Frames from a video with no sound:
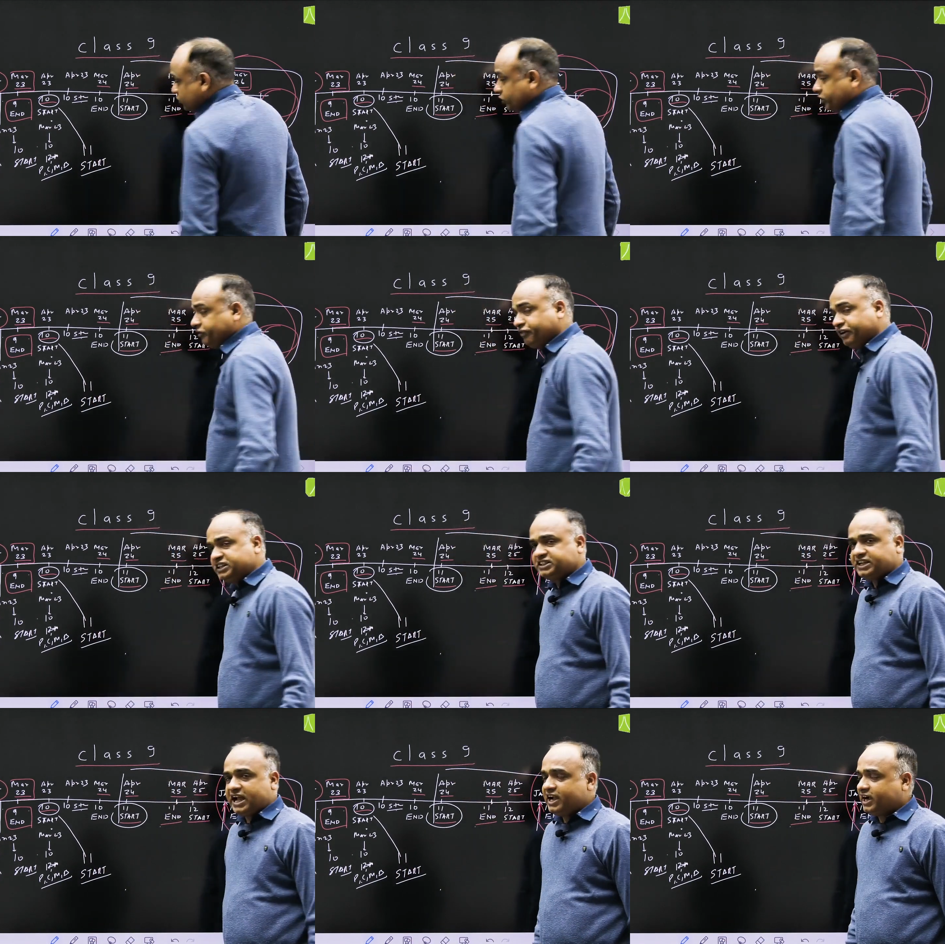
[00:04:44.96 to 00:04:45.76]
तो
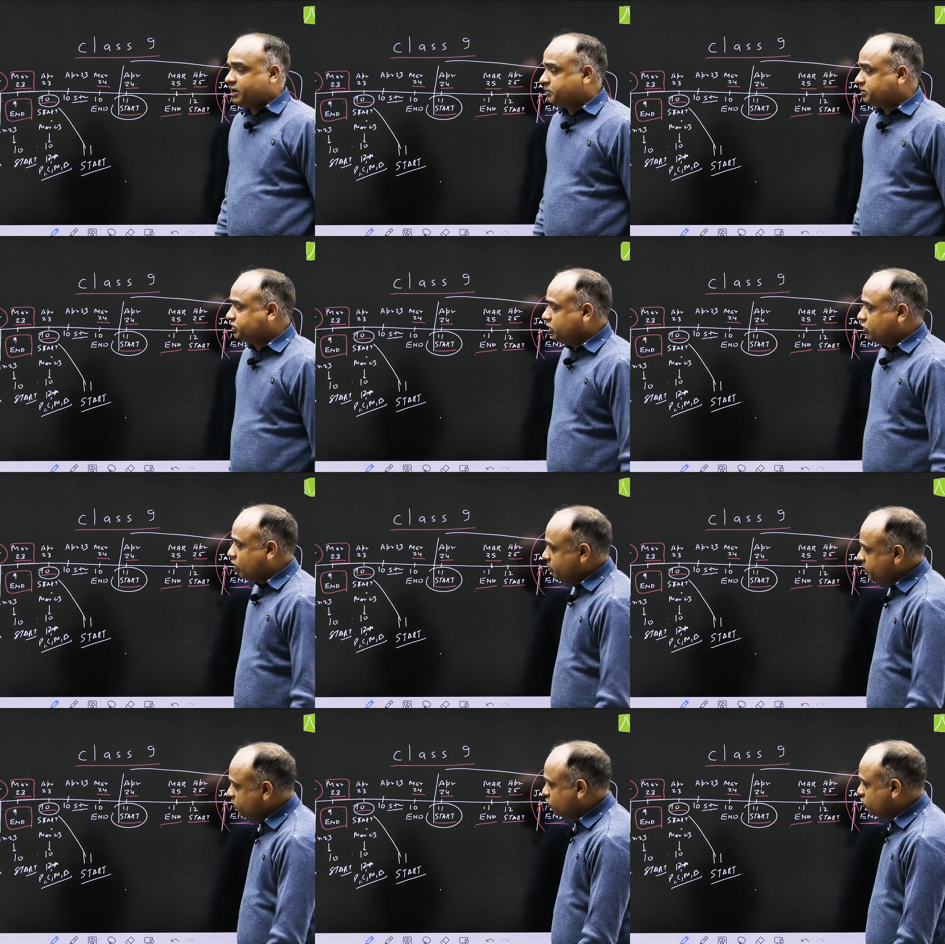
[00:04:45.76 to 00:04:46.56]
डिफरेंस क्या है अगर बच्चा
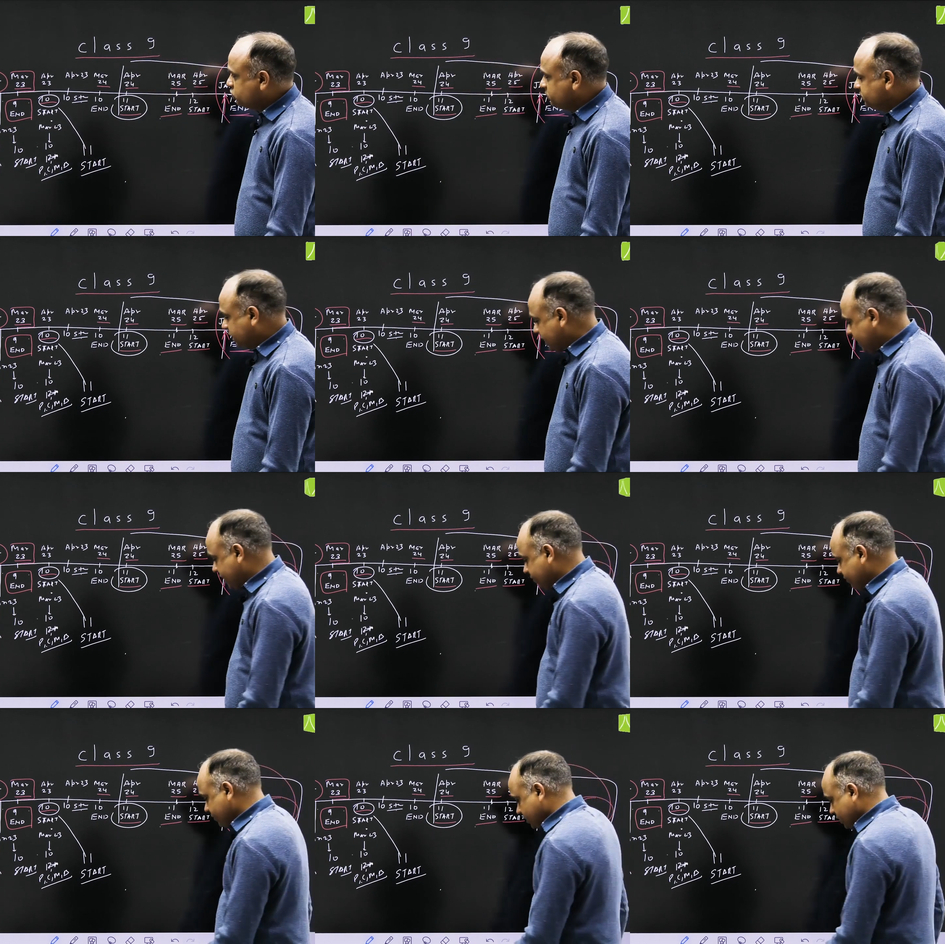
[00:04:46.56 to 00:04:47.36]
नॉर्मल कोर्स में जा रहा
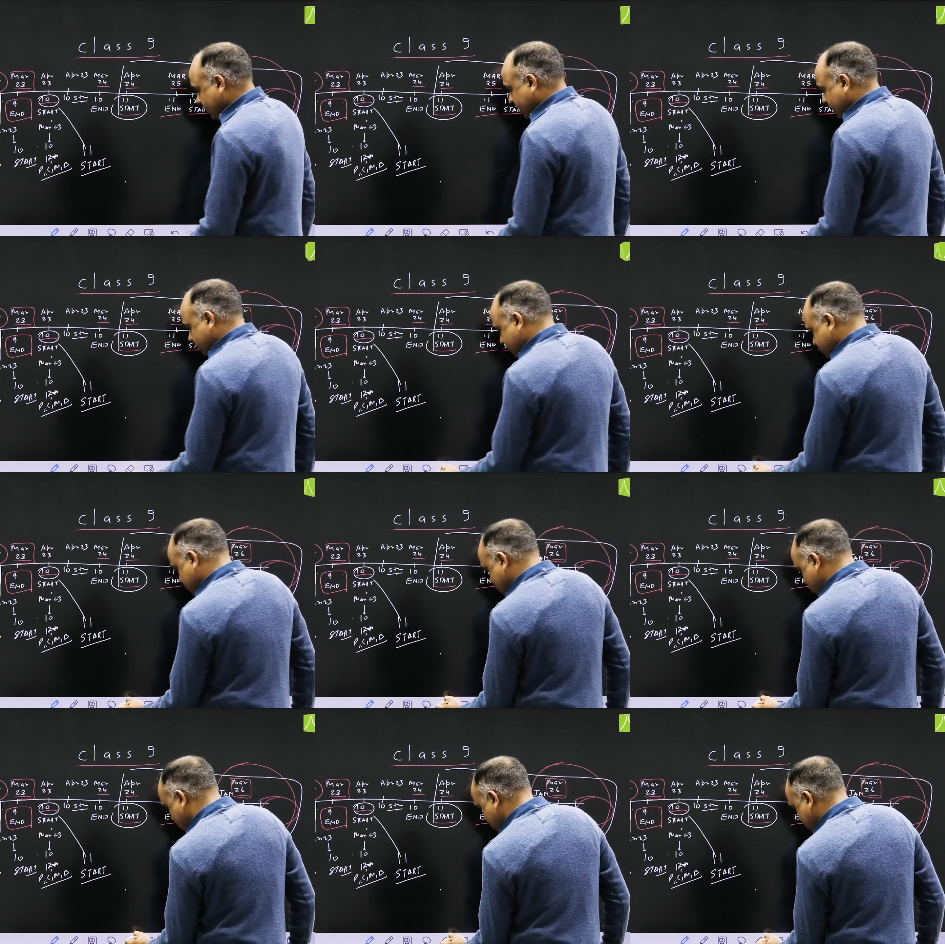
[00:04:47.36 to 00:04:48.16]
है अगर
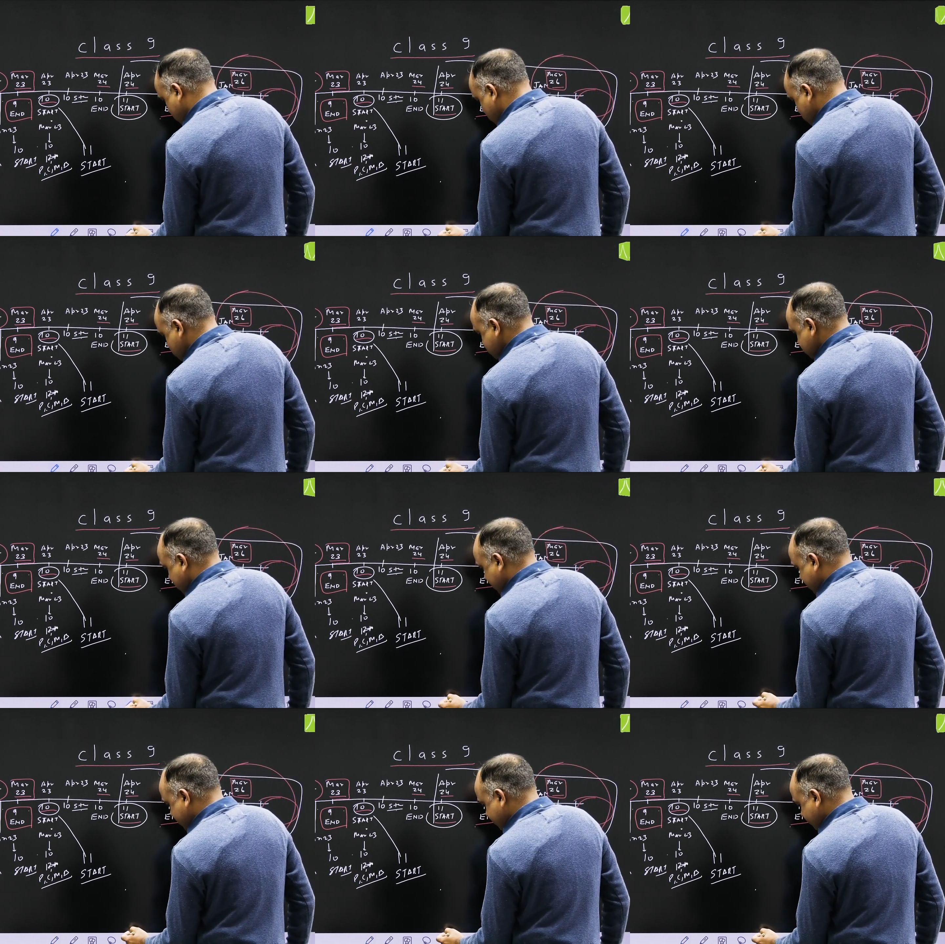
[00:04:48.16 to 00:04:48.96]
बच्चा नॉर्मल कोर्स में
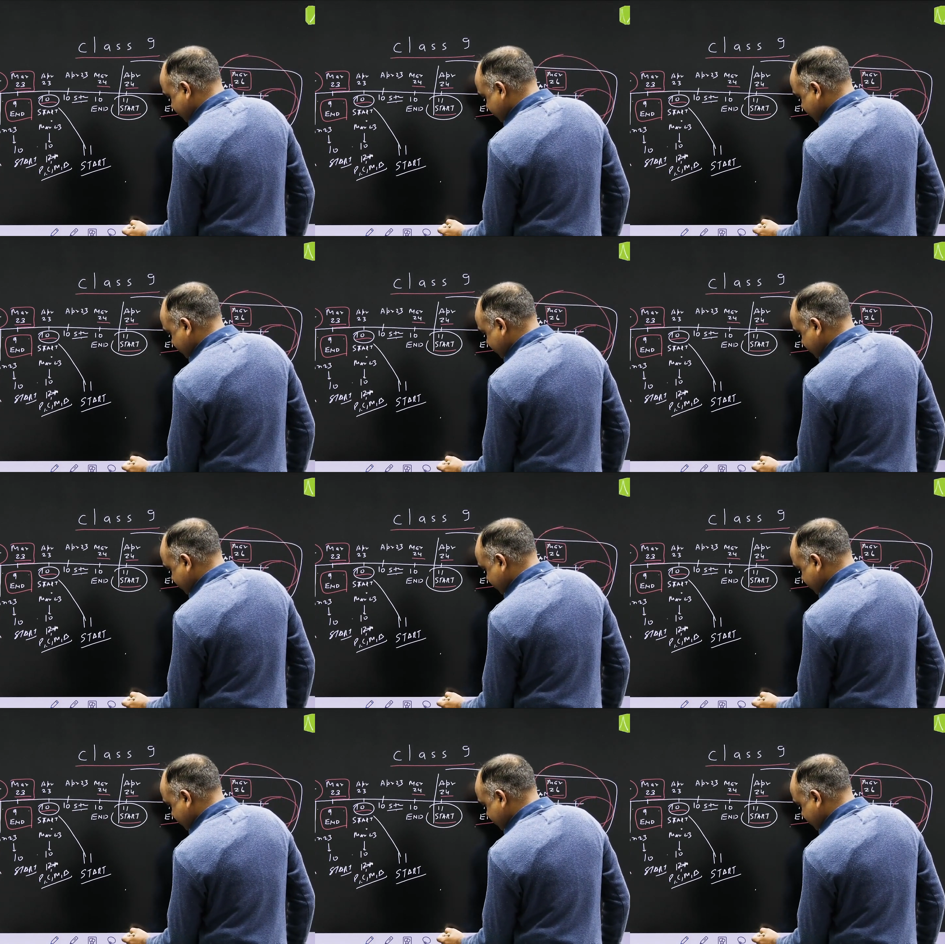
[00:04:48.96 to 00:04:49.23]
जा रहा है